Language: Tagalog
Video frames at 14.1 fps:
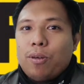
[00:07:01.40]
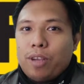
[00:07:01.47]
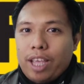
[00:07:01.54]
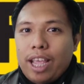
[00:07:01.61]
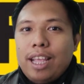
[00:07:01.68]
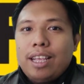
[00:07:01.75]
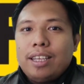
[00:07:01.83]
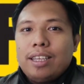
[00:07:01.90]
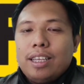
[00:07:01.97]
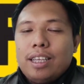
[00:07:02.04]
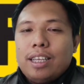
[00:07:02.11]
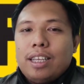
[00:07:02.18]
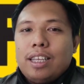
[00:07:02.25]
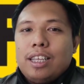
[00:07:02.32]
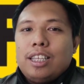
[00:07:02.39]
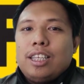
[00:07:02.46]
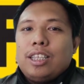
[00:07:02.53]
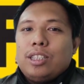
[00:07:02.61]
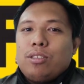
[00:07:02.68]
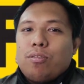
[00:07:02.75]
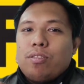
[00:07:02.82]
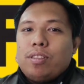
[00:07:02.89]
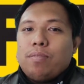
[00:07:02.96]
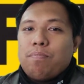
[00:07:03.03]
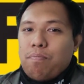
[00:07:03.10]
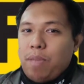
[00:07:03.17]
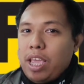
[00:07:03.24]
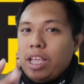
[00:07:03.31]
Okay? So,
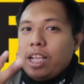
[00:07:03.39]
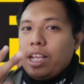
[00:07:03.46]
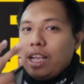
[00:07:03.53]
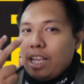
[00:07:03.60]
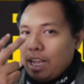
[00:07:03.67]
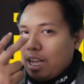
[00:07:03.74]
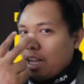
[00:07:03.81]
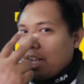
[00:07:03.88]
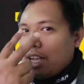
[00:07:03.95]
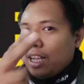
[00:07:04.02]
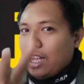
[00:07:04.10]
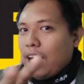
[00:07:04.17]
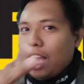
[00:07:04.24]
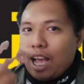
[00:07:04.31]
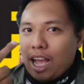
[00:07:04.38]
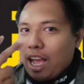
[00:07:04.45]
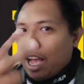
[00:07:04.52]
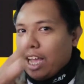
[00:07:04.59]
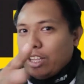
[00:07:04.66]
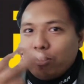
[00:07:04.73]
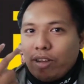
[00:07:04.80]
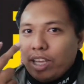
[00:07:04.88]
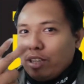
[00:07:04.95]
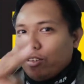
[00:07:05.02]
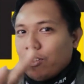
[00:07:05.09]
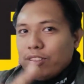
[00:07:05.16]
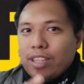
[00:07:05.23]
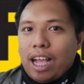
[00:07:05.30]
make eye-to-eye
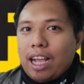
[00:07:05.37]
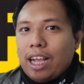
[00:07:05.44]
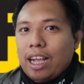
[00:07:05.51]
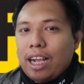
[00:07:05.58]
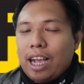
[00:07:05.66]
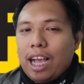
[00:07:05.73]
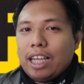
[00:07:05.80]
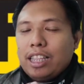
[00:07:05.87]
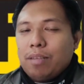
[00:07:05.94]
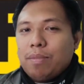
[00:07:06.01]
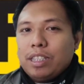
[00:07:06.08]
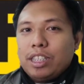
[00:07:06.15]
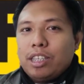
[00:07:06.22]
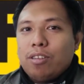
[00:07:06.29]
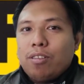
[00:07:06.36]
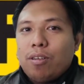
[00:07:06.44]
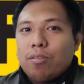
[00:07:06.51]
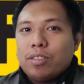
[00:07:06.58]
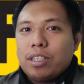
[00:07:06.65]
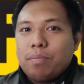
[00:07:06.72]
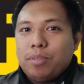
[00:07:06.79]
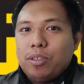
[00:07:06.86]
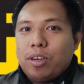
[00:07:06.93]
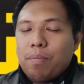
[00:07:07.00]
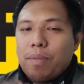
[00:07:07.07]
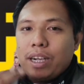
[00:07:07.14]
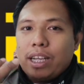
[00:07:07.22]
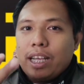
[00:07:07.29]
contact. Kahit naman sino kausap nyo,
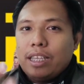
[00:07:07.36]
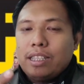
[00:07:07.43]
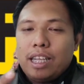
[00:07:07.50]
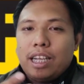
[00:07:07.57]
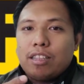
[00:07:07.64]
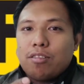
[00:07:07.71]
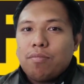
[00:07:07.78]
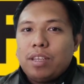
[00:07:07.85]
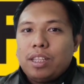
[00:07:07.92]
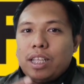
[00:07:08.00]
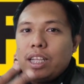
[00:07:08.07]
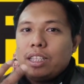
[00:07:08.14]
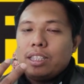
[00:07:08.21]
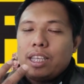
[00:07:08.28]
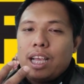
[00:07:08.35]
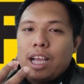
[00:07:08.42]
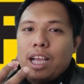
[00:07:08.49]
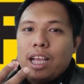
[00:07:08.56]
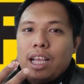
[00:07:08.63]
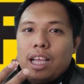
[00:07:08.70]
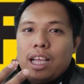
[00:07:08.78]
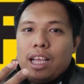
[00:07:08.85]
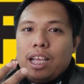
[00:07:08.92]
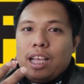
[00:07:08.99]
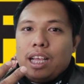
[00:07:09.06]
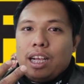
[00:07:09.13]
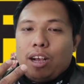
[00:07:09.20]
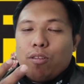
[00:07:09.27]
kapag hindi ka tumitingin sa
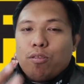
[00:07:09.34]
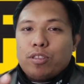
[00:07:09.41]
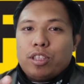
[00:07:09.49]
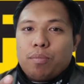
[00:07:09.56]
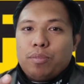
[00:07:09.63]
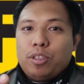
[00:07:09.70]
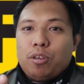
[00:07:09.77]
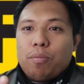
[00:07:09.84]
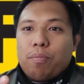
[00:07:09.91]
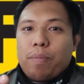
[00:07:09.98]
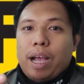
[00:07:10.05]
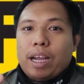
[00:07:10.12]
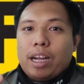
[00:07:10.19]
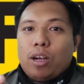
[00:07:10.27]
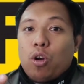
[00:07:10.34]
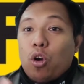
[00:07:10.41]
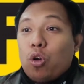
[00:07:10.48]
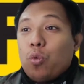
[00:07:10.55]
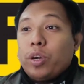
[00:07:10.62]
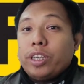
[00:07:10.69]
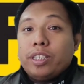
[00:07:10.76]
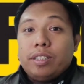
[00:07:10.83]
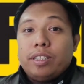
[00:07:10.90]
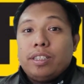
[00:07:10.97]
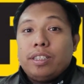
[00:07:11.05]
kausap nyo, parang awkward,